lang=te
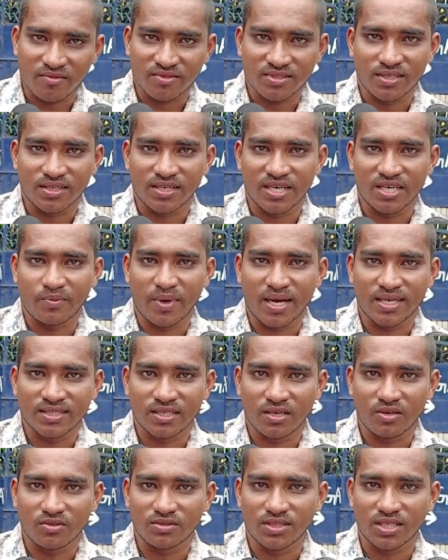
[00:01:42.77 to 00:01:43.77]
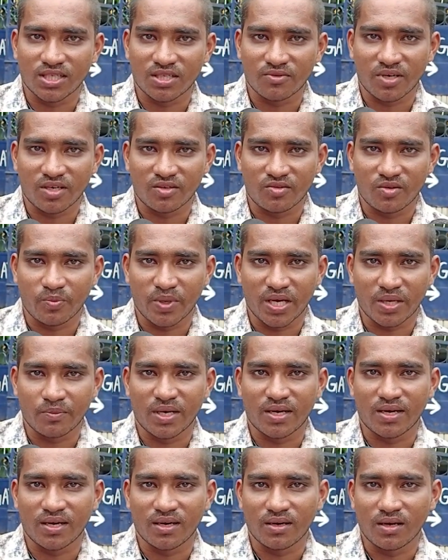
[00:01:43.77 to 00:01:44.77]
సంవత్సరం రెండు మాసాలు అవుతుంది ఇంతవరకు
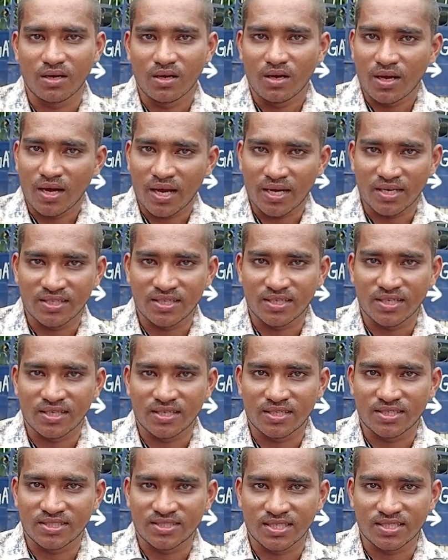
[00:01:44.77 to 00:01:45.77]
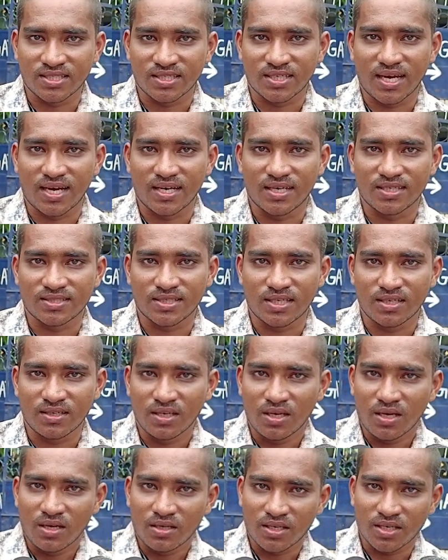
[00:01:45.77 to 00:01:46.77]
బీమా అనేది రిజిస్ట్రేషన్ కాలేదు సార్
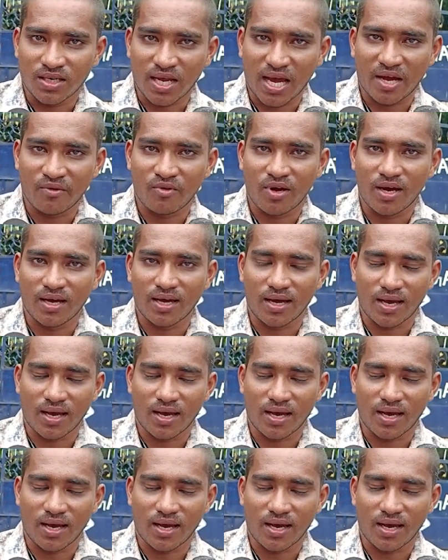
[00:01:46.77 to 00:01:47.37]
నేను ఆ వా